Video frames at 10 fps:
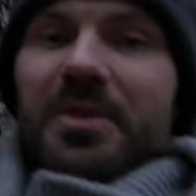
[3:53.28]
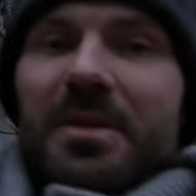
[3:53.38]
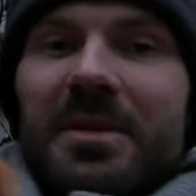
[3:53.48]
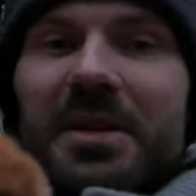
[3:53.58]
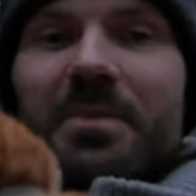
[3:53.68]

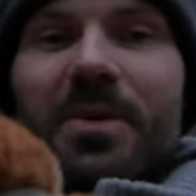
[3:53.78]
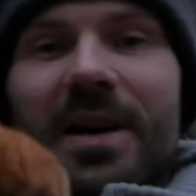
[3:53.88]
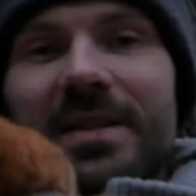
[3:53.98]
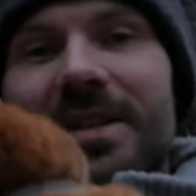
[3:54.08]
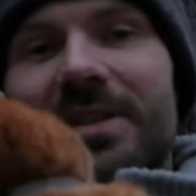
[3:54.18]
musimy też
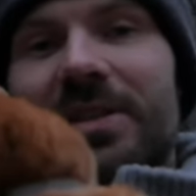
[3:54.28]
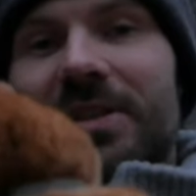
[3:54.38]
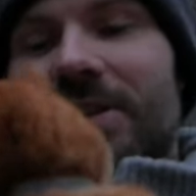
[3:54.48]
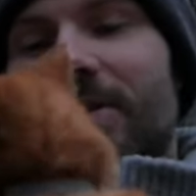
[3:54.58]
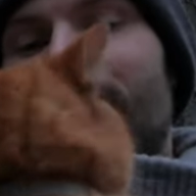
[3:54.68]
pokazać
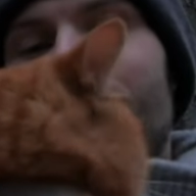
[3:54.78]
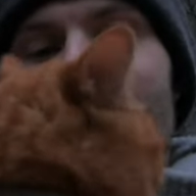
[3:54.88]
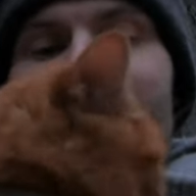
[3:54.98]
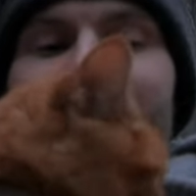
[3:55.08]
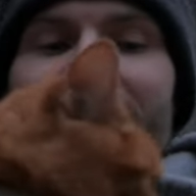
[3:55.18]
naszego
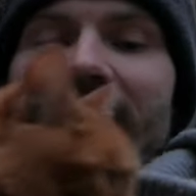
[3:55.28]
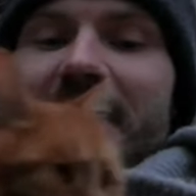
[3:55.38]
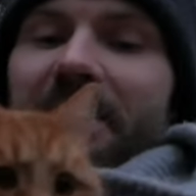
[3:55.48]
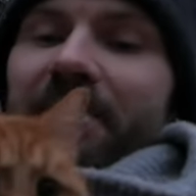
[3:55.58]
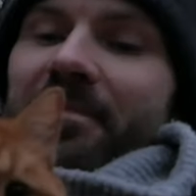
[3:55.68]
kota
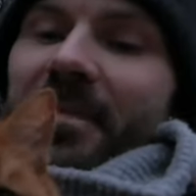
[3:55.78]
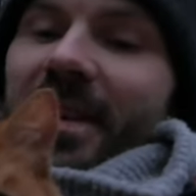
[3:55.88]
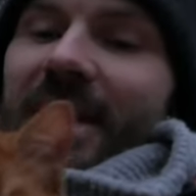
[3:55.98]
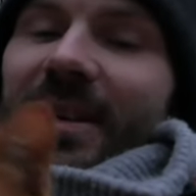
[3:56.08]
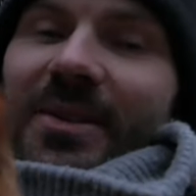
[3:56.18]
Zen,
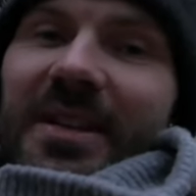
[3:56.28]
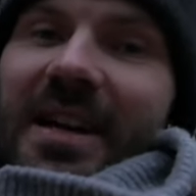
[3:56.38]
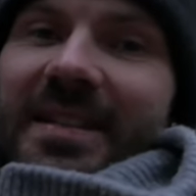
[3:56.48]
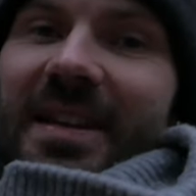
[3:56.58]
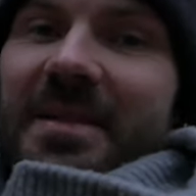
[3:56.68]
kot
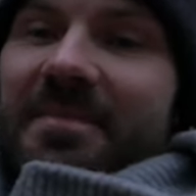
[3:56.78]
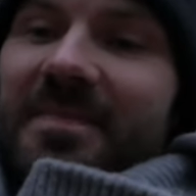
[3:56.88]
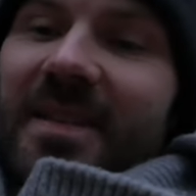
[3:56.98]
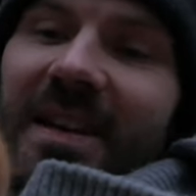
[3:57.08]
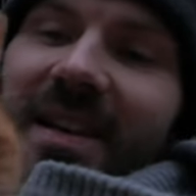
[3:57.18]
Gatę,
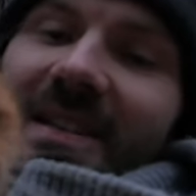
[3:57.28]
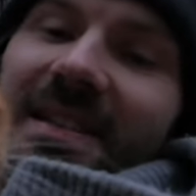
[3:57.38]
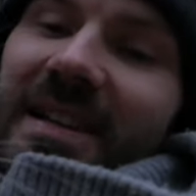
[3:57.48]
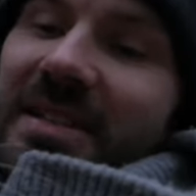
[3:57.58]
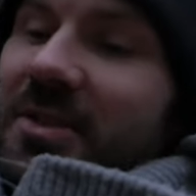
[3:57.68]

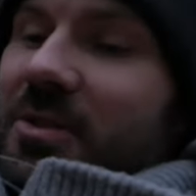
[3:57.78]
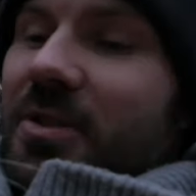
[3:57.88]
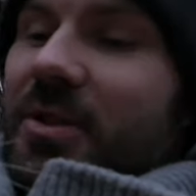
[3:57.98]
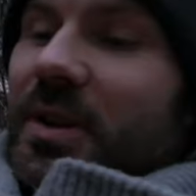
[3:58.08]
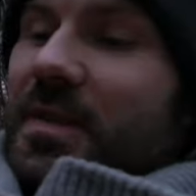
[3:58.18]
nasz
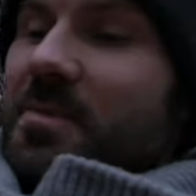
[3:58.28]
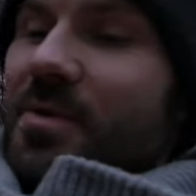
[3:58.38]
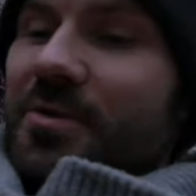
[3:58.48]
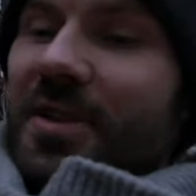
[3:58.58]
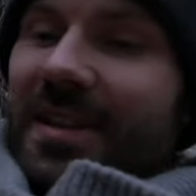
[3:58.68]
ośrodkowy
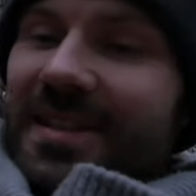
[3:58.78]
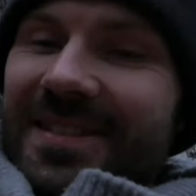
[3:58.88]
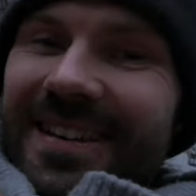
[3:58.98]
pluszak.